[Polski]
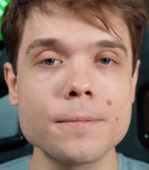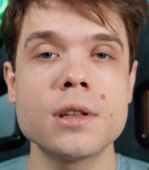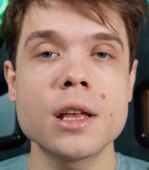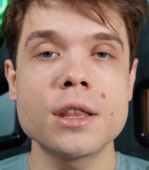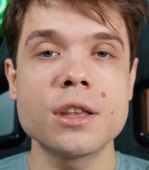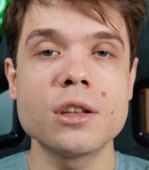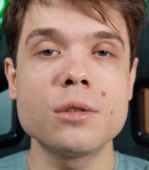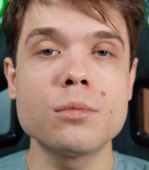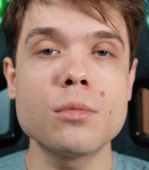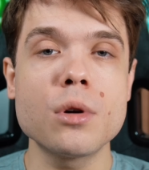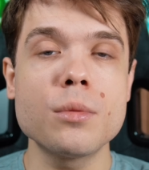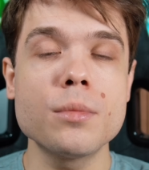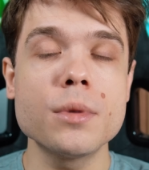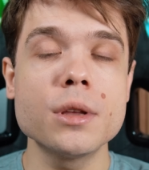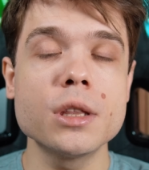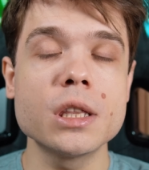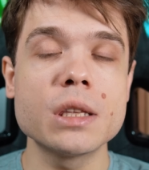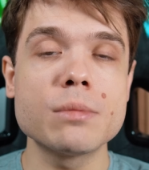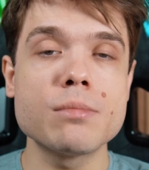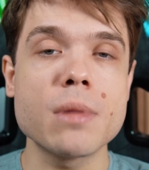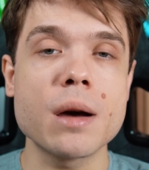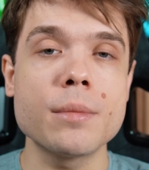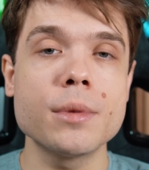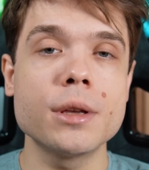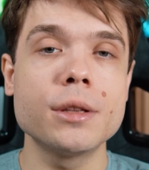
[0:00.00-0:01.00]
Na ten
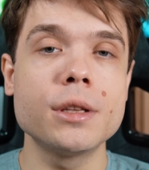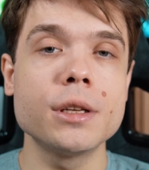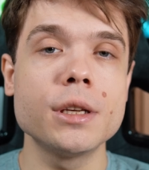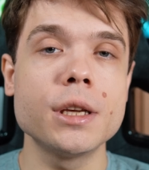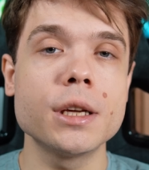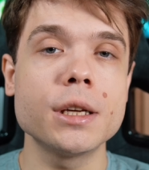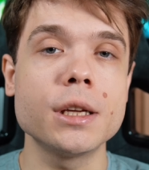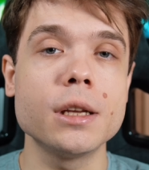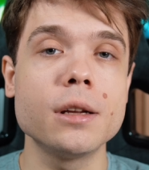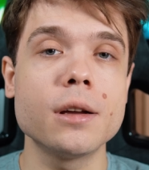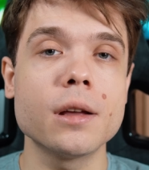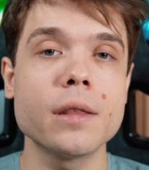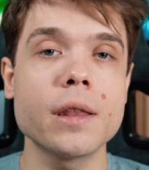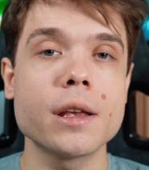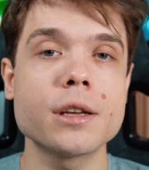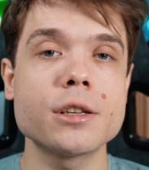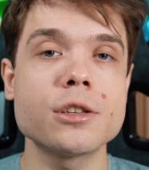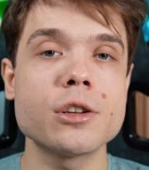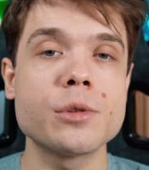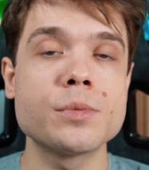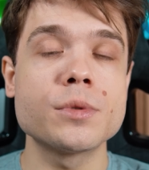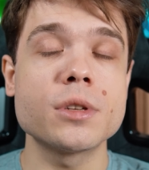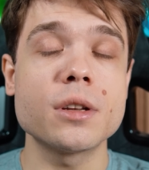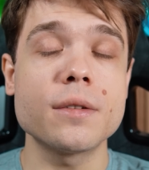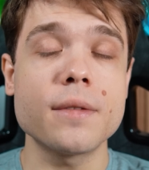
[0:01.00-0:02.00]
moment mam jedynie
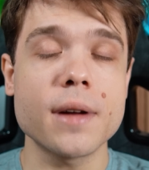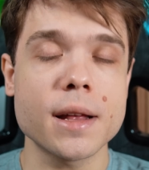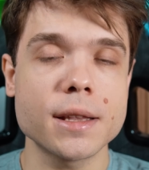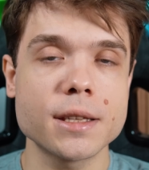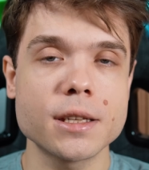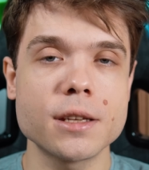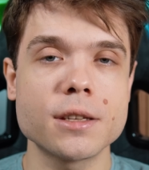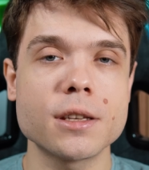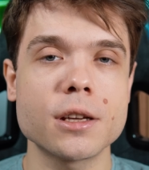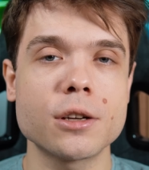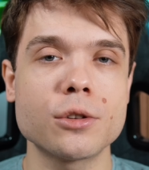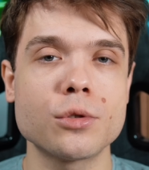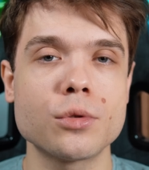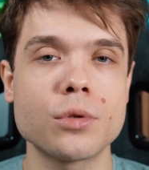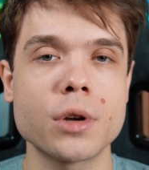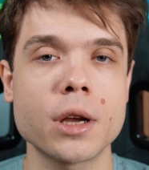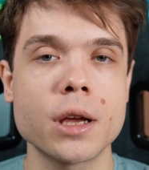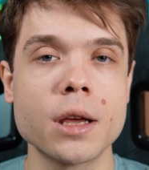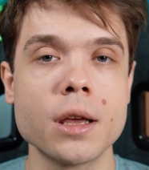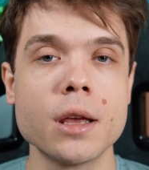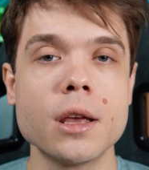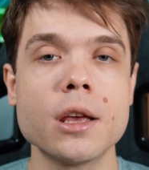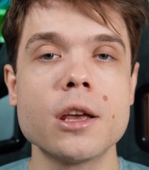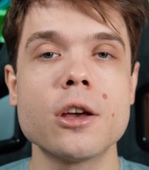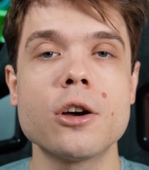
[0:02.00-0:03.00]
kilkanaście obserwacji, za które
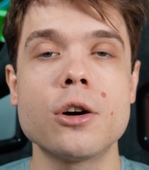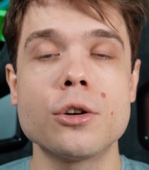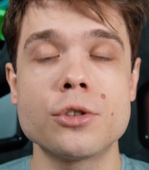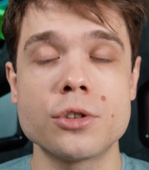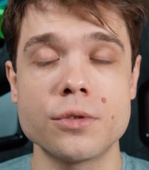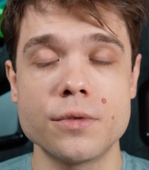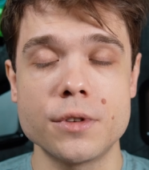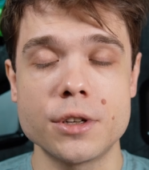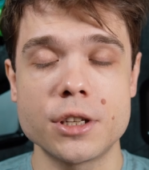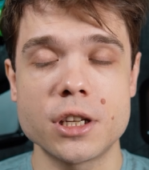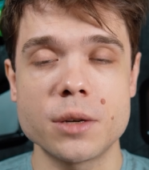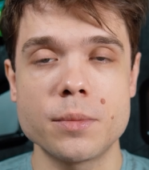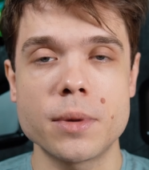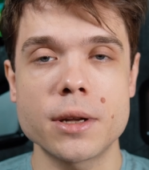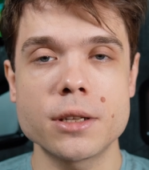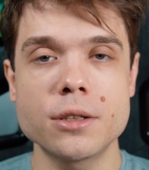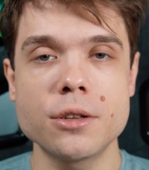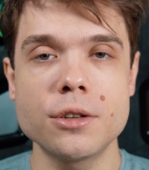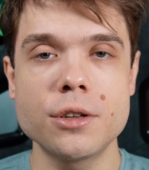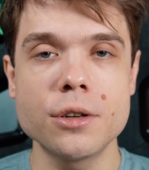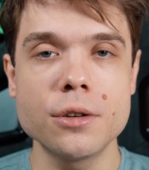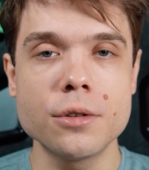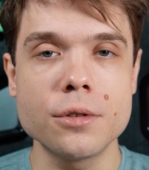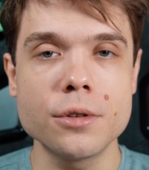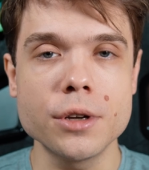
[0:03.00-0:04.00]
oczywiście bardzo
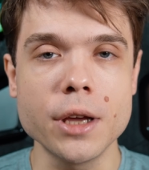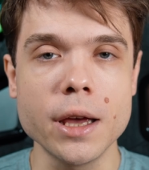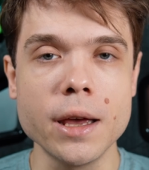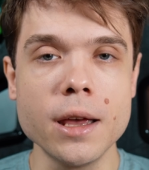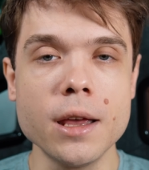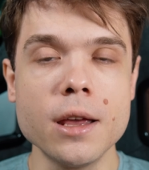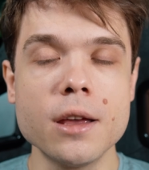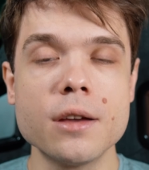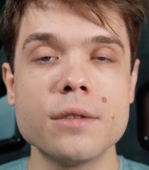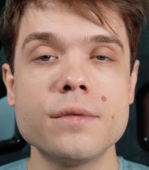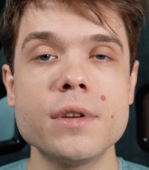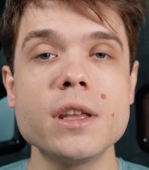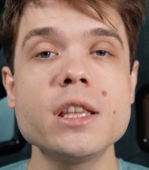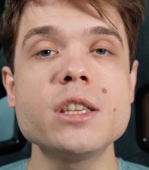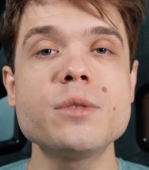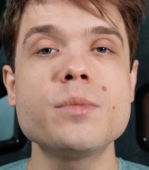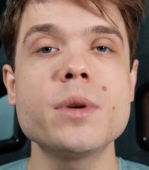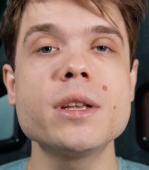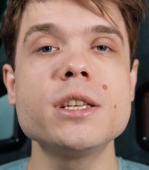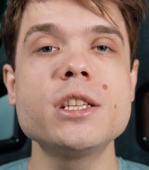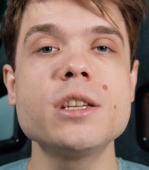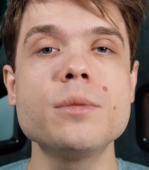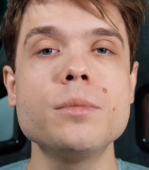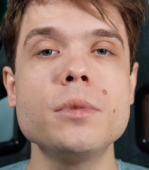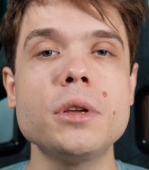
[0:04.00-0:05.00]
dziękuję, więc
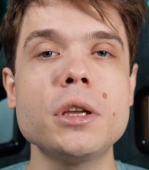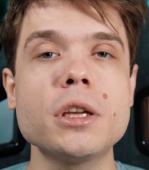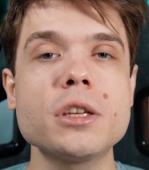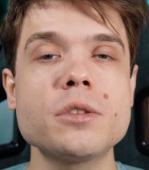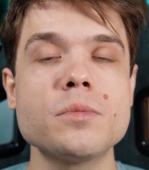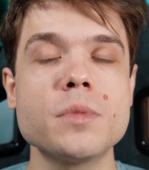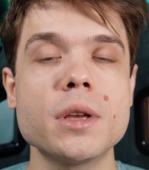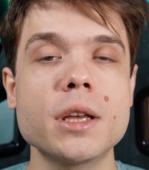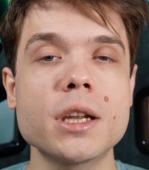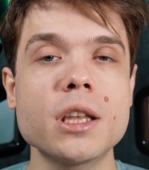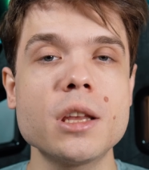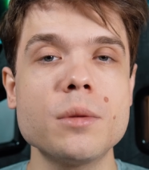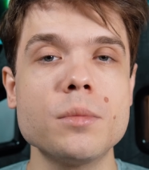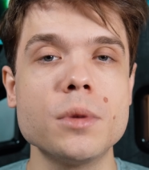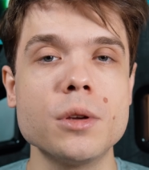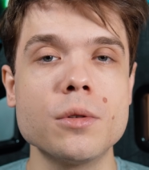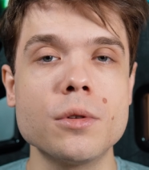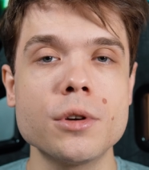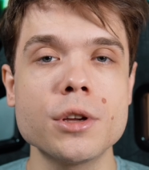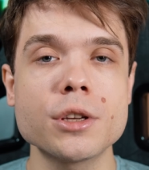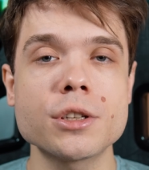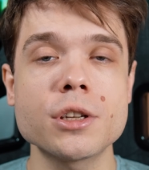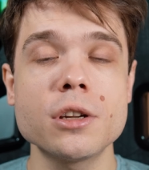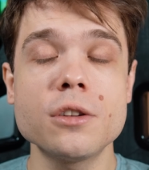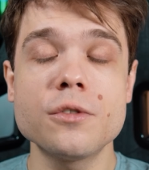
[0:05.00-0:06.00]
będzie mi niezmiernie
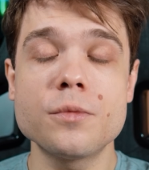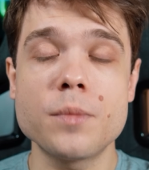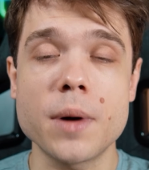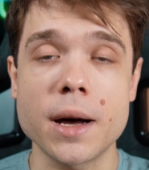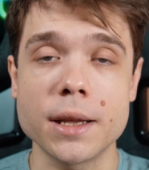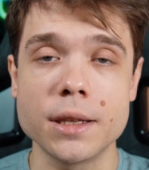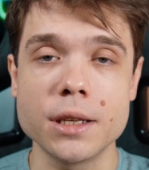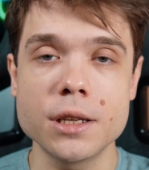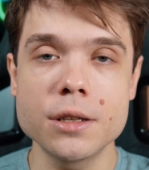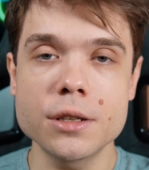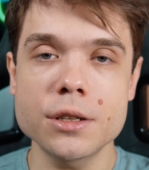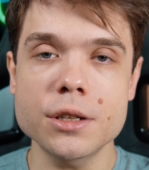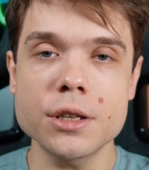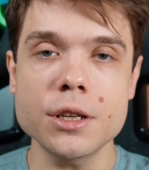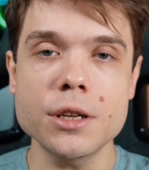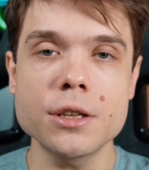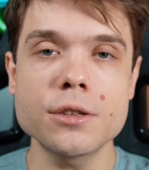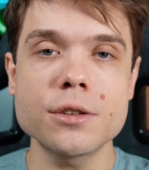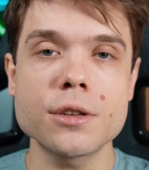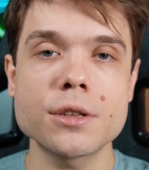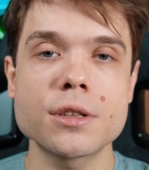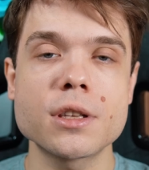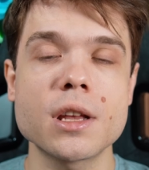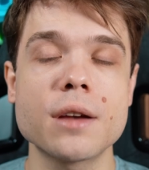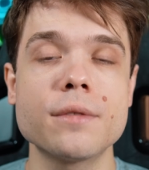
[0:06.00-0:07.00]
miło, jeżeli wpadniesz i
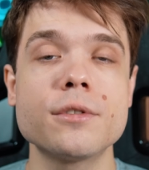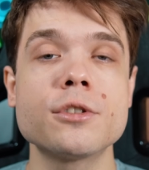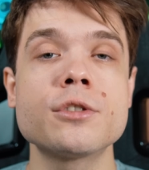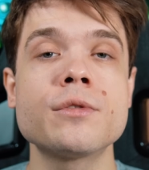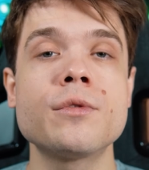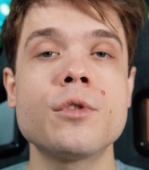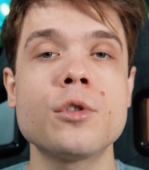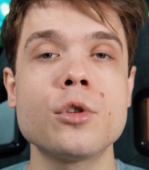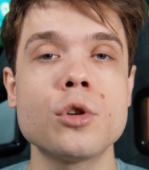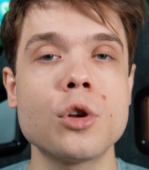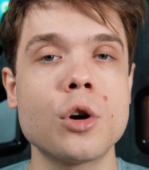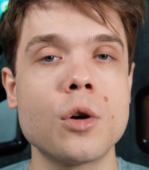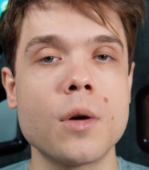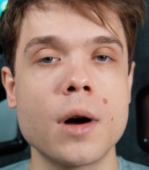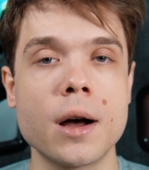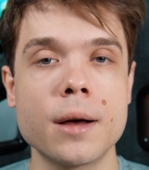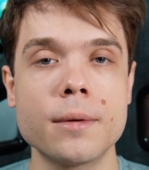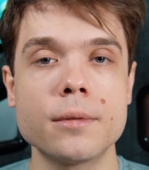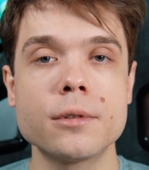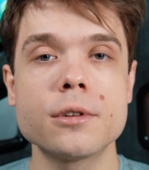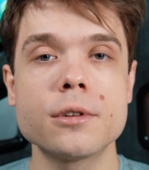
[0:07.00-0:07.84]
zostawisz followa.